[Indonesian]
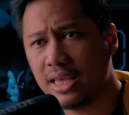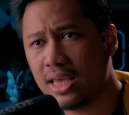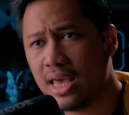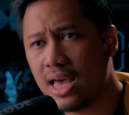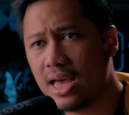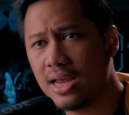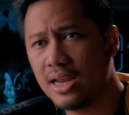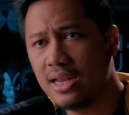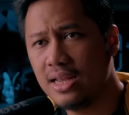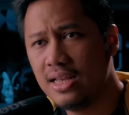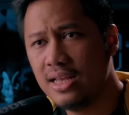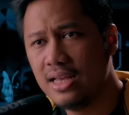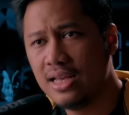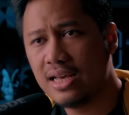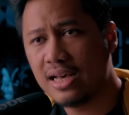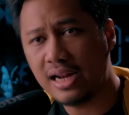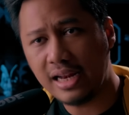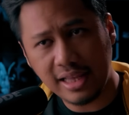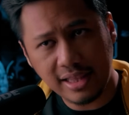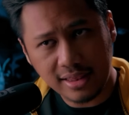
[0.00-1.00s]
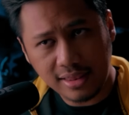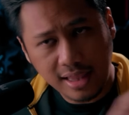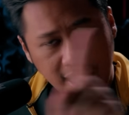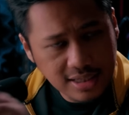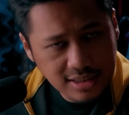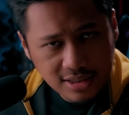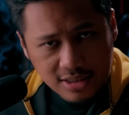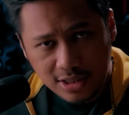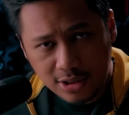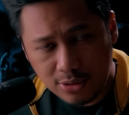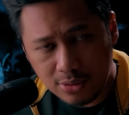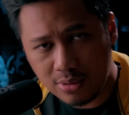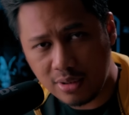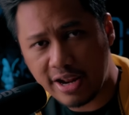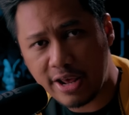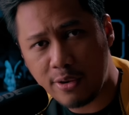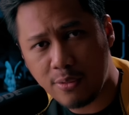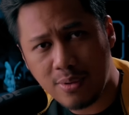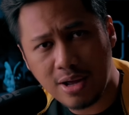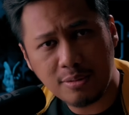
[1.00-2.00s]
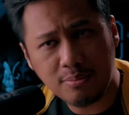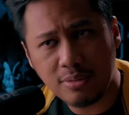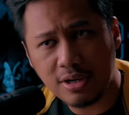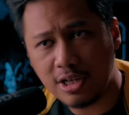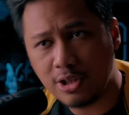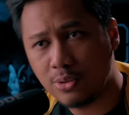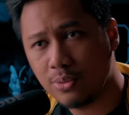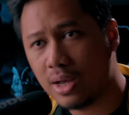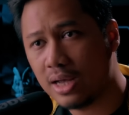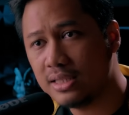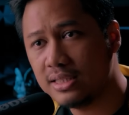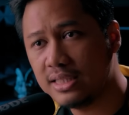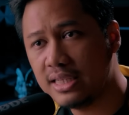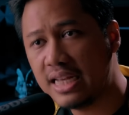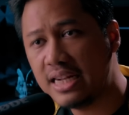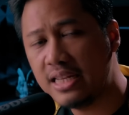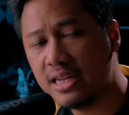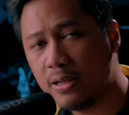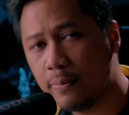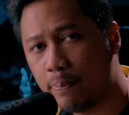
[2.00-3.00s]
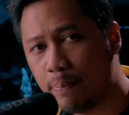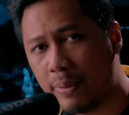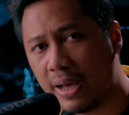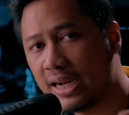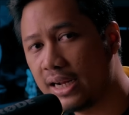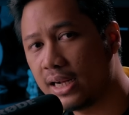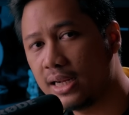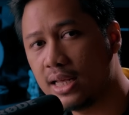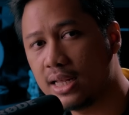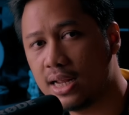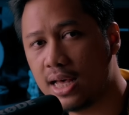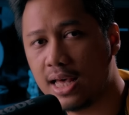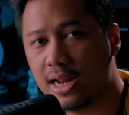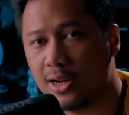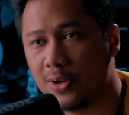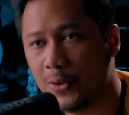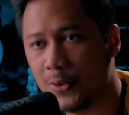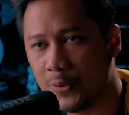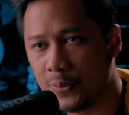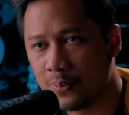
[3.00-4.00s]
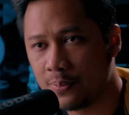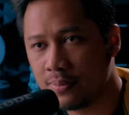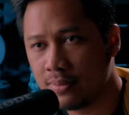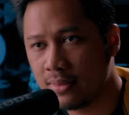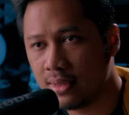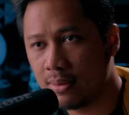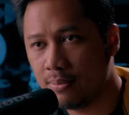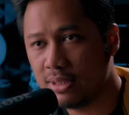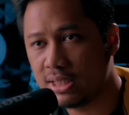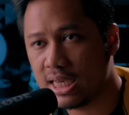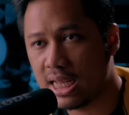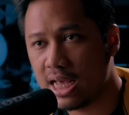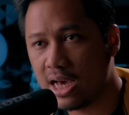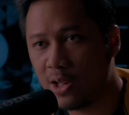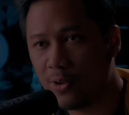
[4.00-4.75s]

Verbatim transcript: yang ngelintas gitu lewat begitu aja di depan kendaraan lo. Misalnya